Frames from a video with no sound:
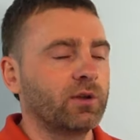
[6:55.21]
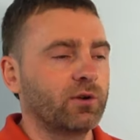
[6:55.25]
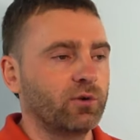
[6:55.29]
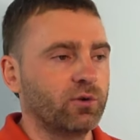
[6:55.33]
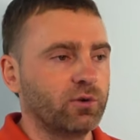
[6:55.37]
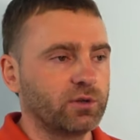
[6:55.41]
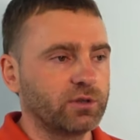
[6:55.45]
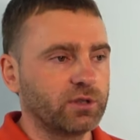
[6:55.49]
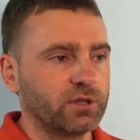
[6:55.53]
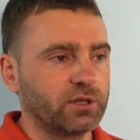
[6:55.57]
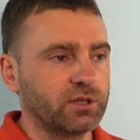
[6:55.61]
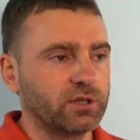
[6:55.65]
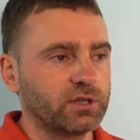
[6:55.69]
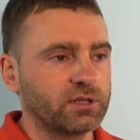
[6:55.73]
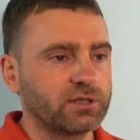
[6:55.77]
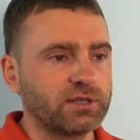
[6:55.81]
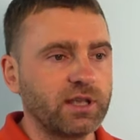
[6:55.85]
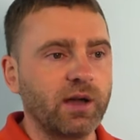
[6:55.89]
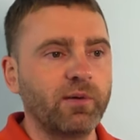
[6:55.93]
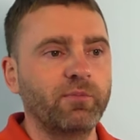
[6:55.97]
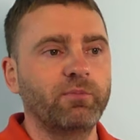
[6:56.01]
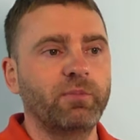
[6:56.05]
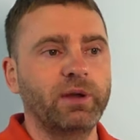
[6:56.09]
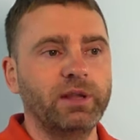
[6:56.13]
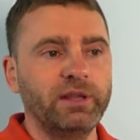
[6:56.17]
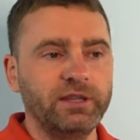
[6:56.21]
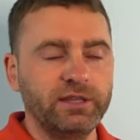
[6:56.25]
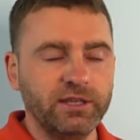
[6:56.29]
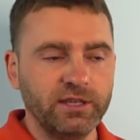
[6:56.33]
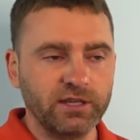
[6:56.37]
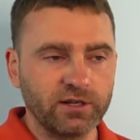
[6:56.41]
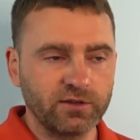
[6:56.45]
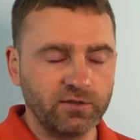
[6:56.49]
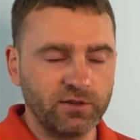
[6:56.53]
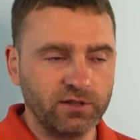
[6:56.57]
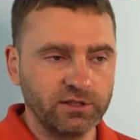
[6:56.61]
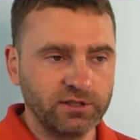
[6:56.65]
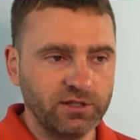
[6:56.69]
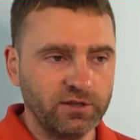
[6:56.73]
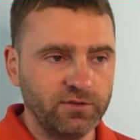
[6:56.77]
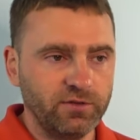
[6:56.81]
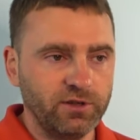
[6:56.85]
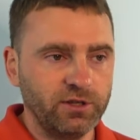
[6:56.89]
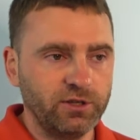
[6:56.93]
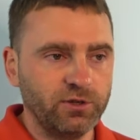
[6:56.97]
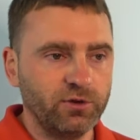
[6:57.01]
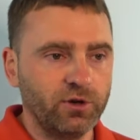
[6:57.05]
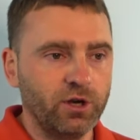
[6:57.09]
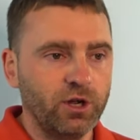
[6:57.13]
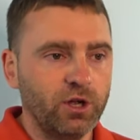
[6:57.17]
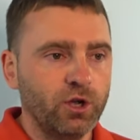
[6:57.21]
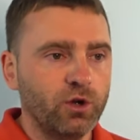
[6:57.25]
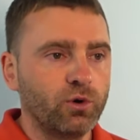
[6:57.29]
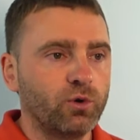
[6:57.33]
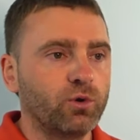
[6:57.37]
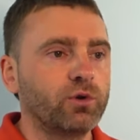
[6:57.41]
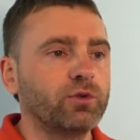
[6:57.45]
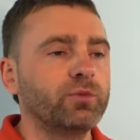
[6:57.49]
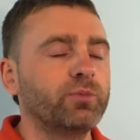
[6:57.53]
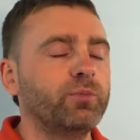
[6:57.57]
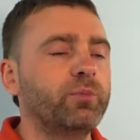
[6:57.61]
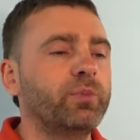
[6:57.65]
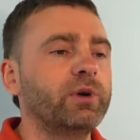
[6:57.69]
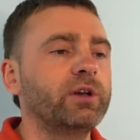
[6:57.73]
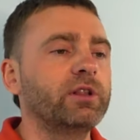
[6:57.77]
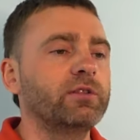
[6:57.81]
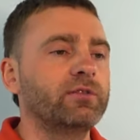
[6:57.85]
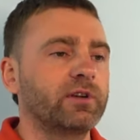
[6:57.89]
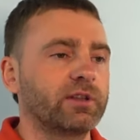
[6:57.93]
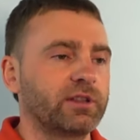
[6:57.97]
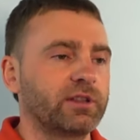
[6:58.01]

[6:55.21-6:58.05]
он э, сам монтировал эти видео, он был в